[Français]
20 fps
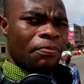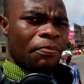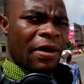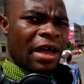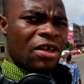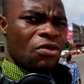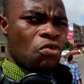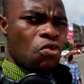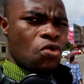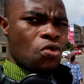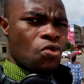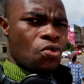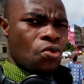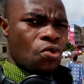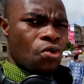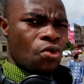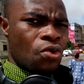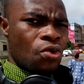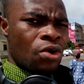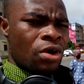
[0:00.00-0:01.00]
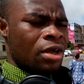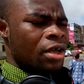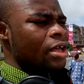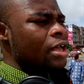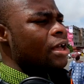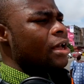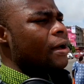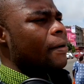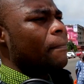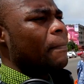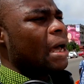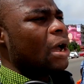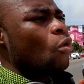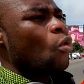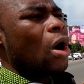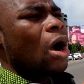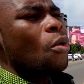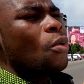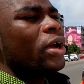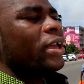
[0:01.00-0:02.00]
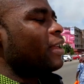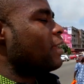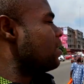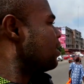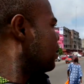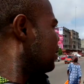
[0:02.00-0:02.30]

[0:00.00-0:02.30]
By who By Huawei.